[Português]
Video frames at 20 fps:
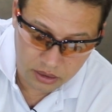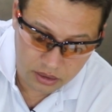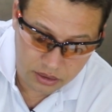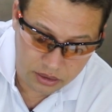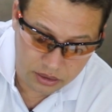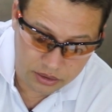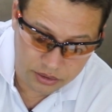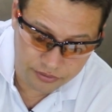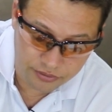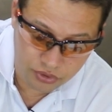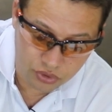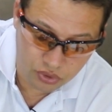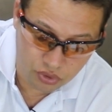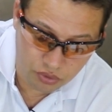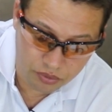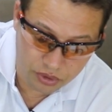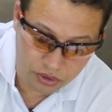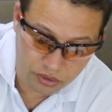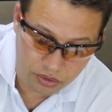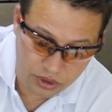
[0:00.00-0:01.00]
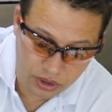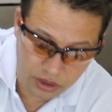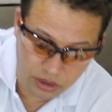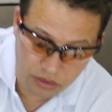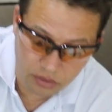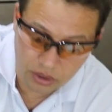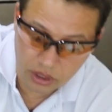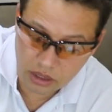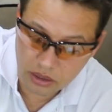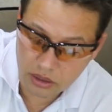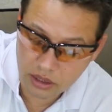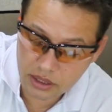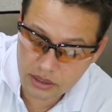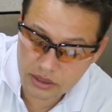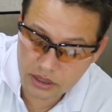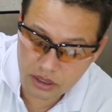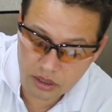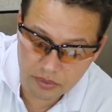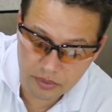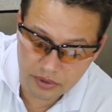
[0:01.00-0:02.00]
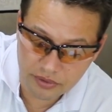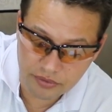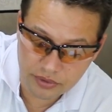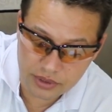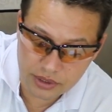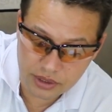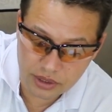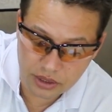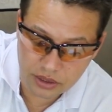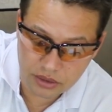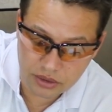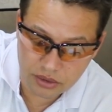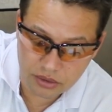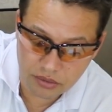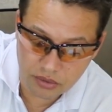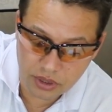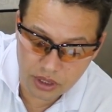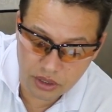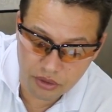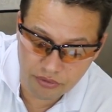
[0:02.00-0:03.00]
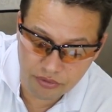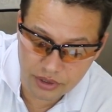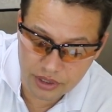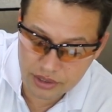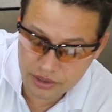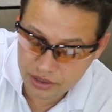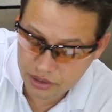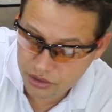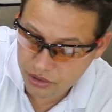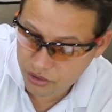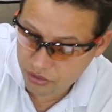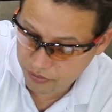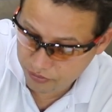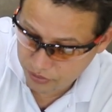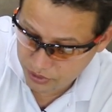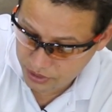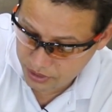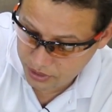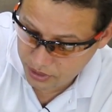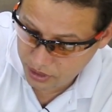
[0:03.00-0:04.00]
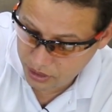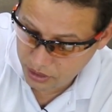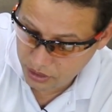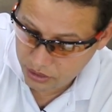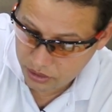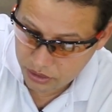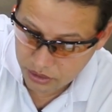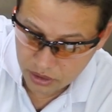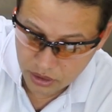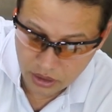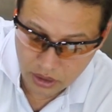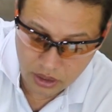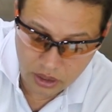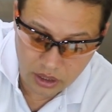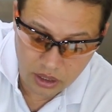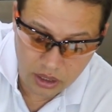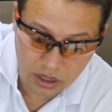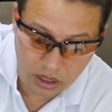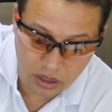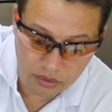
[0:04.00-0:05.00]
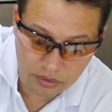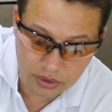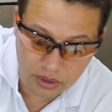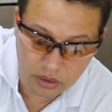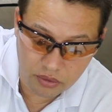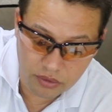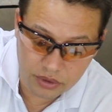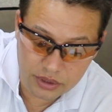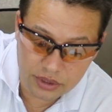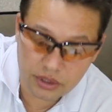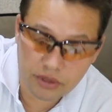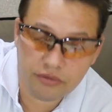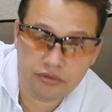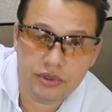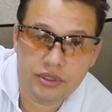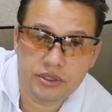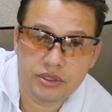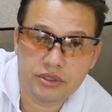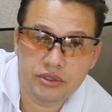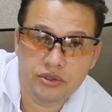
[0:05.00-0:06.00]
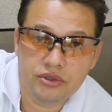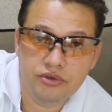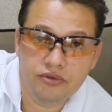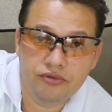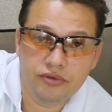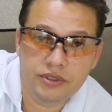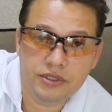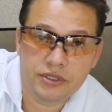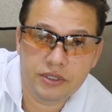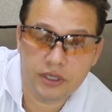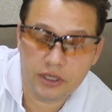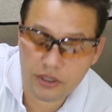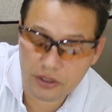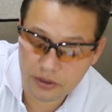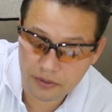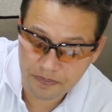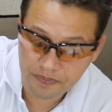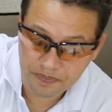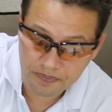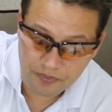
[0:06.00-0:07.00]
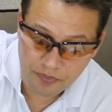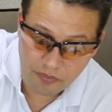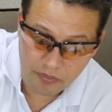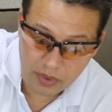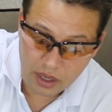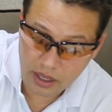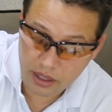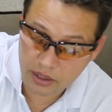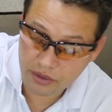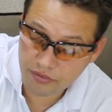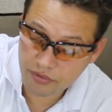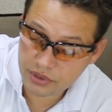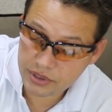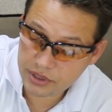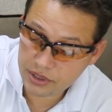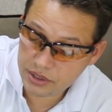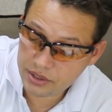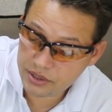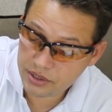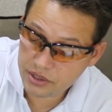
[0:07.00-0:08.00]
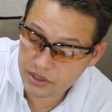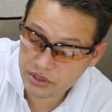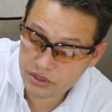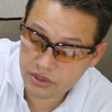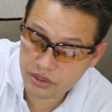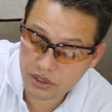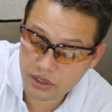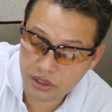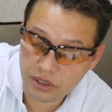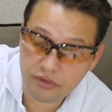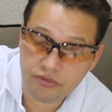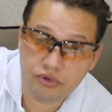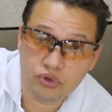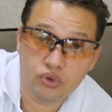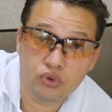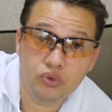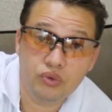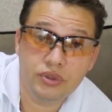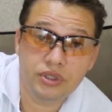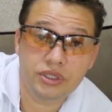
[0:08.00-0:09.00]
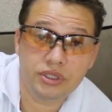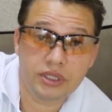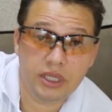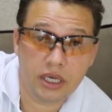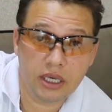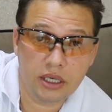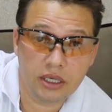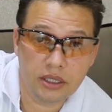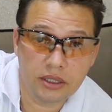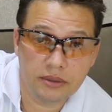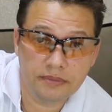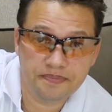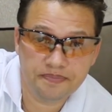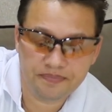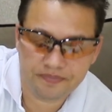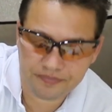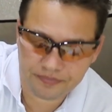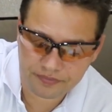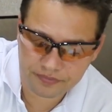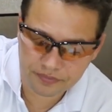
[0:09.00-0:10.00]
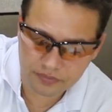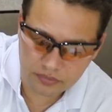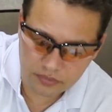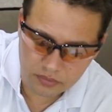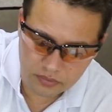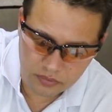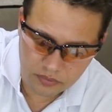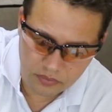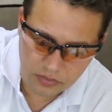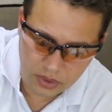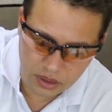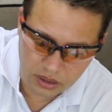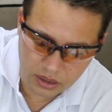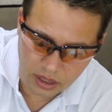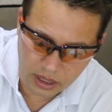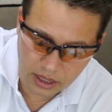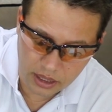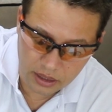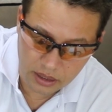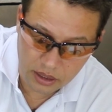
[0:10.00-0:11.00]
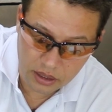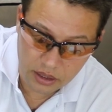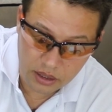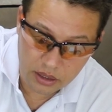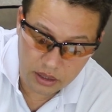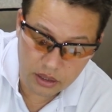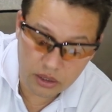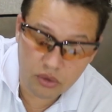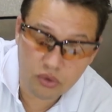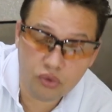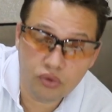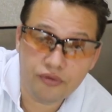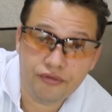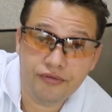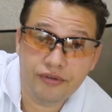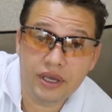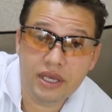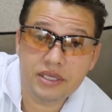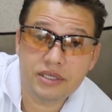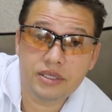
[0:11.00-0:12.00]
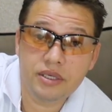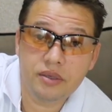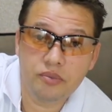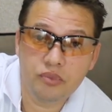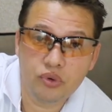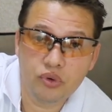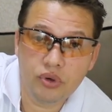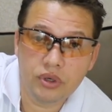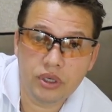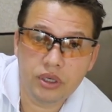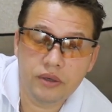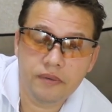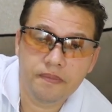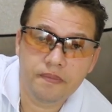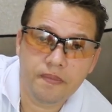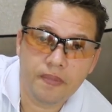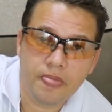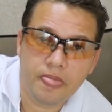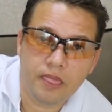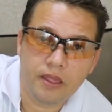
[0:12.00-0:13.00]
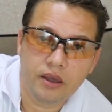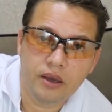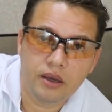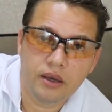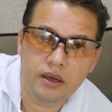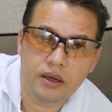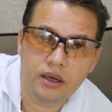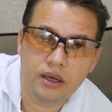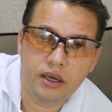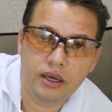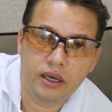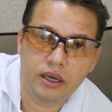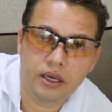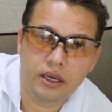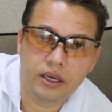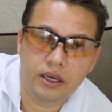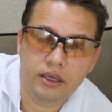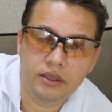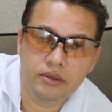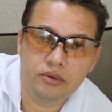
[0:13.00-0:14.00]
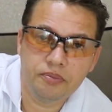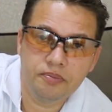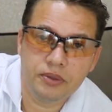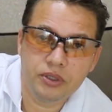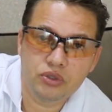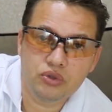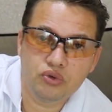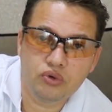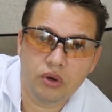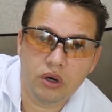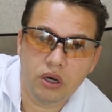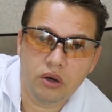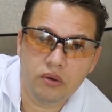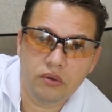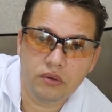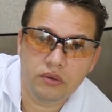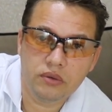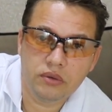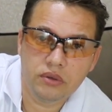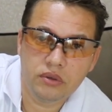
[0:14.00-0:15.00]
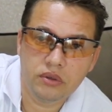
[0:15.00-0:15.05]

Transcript: Nesse vídeo número 30 eu quero dar isso aqui para vocês. O que, que eu vou exigir de vocês? A única coisa que eu vou exigir de vocês é que vocês se inscrevam no Instagram, tá? E no Facebook é, do pessoal.